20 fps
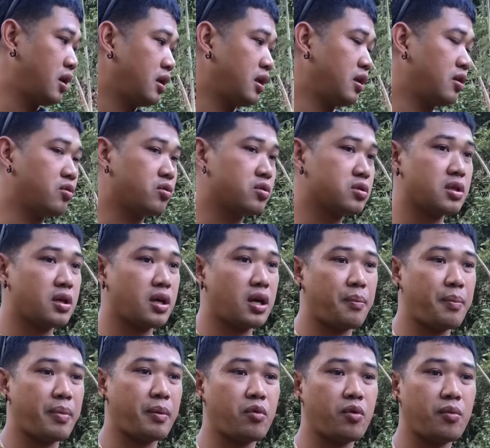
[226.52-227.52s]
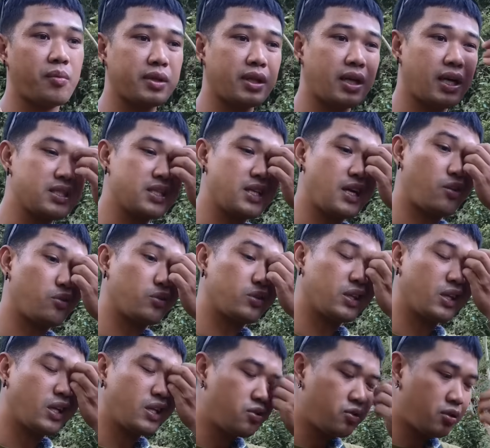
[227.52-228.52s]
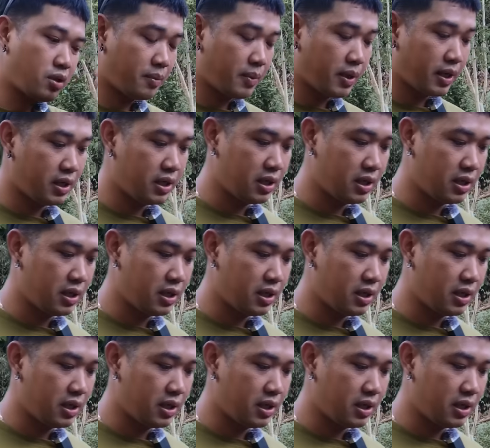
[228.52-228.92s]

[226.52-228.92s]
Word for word: dito sa, kapag pupunta kasi ako, tingnan nyo naman,